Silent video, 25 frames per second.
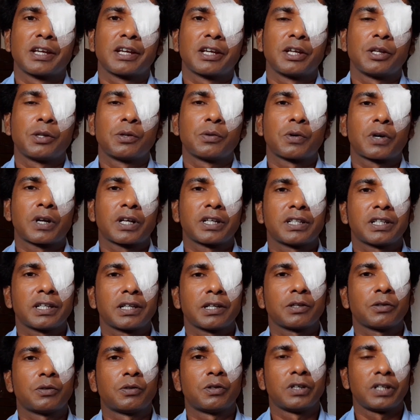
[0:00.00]
কিন্তু ওটা যে
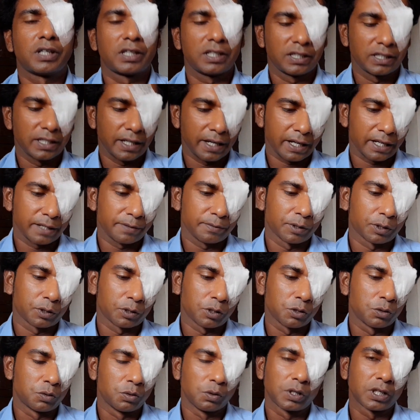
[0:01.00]
ওই জায়গার ভেতরে
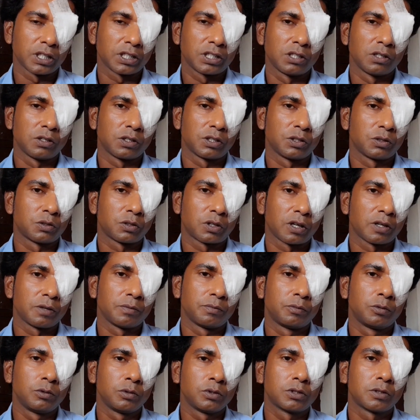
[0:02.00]
ঢুকেছিল কিন্তু ওটা আমি
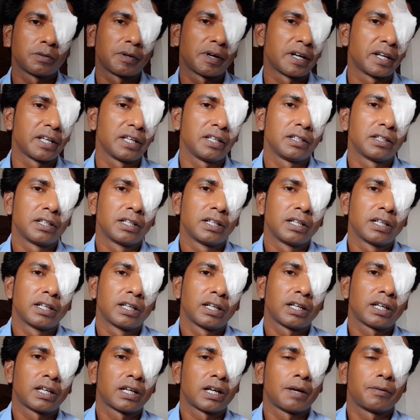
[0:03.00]
বুঝতে পারিনি
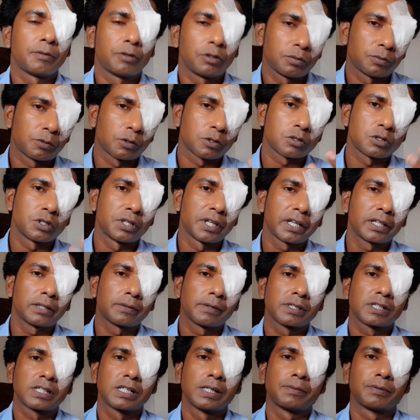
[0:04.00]
হ্যাঁ আমি তো স্পষ্ট দেখতে
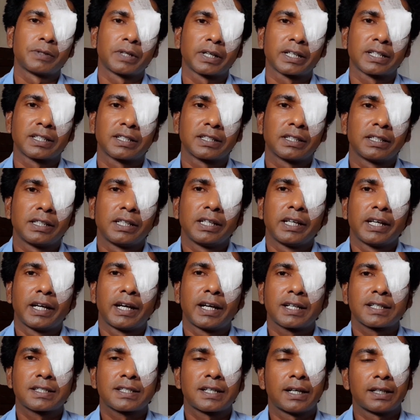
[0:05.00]
পাচ্ছিলাম তাকে আর
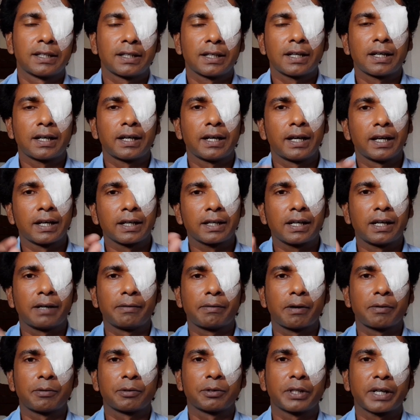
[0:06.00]
সাদা হালকা
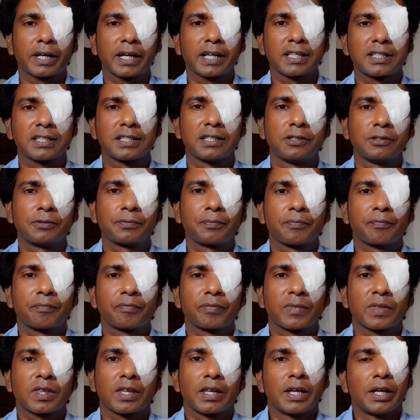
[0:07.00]
আভার মতো দেখা যাচ্ছিল
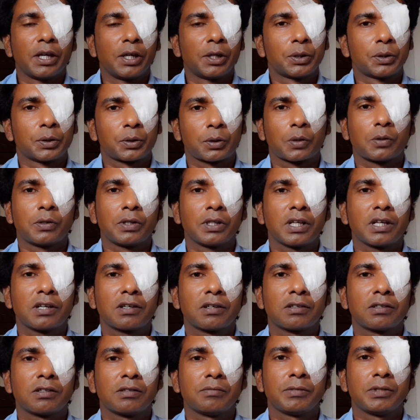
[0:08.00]
তো তখন কী
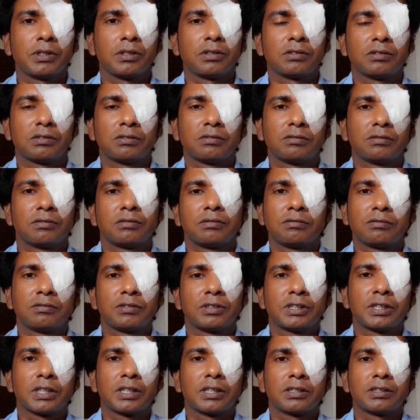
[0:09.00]
করলাম আমি
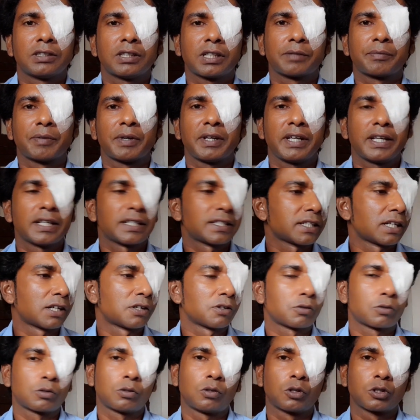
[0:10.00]
যে যাক বেরিয়ে গেছে আর
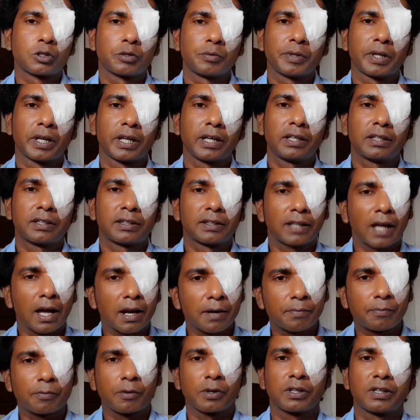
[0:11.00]
অসুবিধা নেই
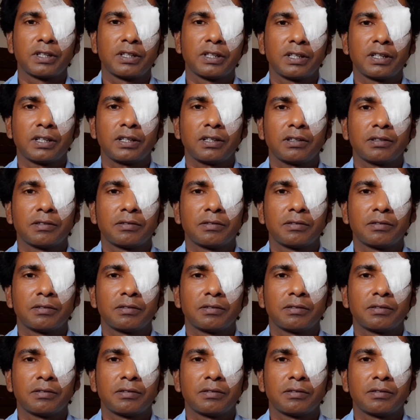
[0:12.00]
তারপরের দিনে